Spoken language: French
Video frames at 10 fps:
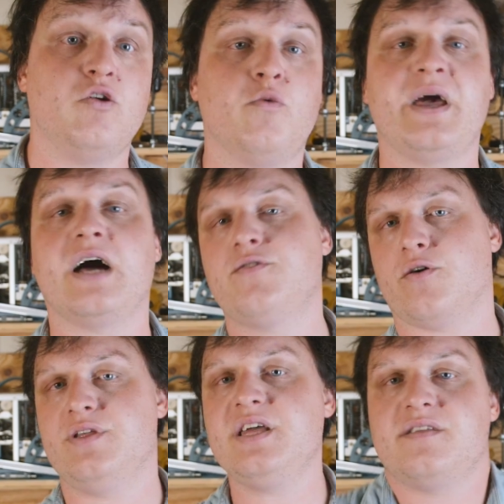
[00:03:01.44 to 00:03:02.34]
et
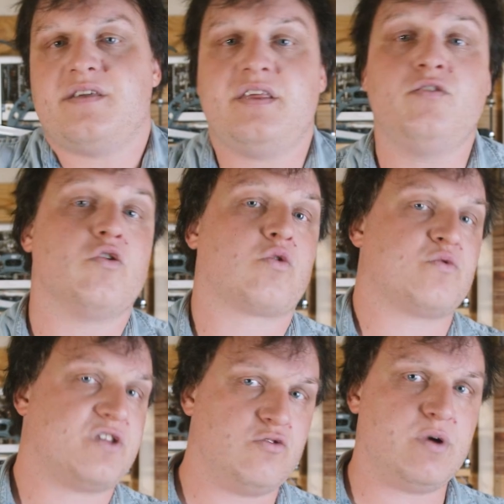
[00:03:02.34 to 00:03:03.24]
l'opérateur unique décide de
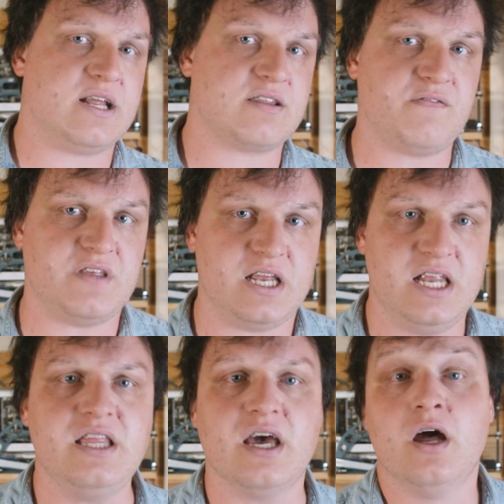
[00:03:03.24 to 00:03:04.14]
continuer à électrifier les
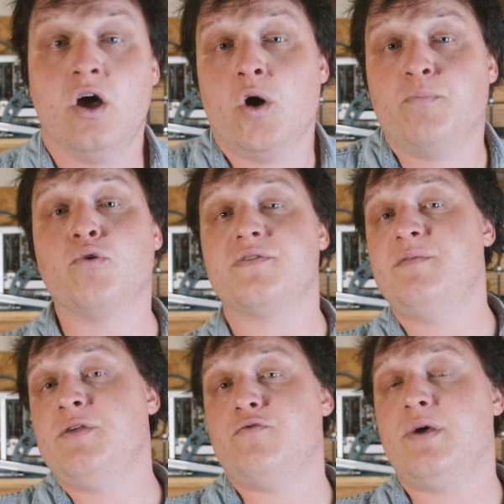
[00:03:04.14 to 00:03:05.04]
lignes pour
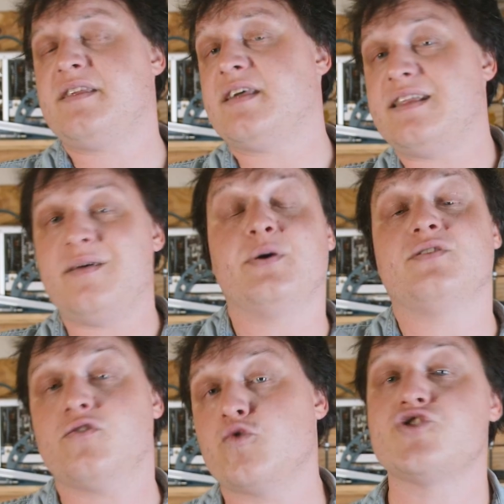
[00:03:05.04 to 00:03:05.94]
diminuer sa
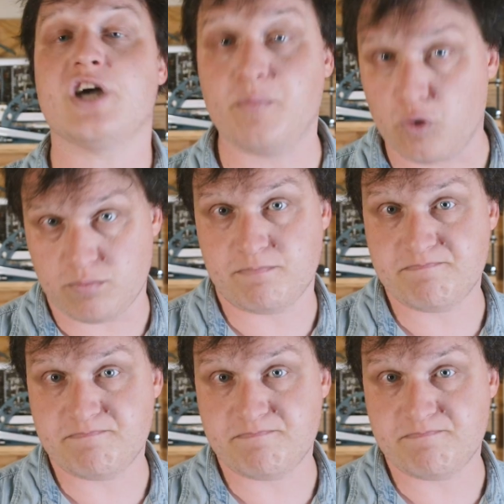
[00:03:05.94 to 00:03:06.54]
dépendance au charbon.